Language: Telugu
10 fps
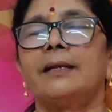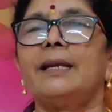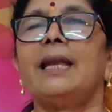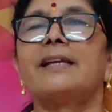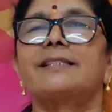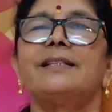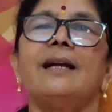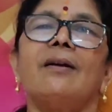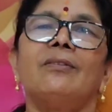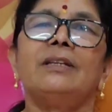
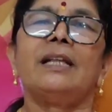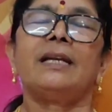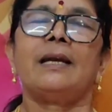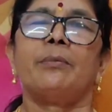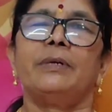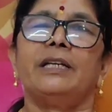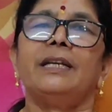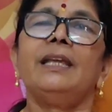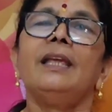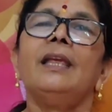రిలాక్స్డ్గా ఉంటారు కాబట్టి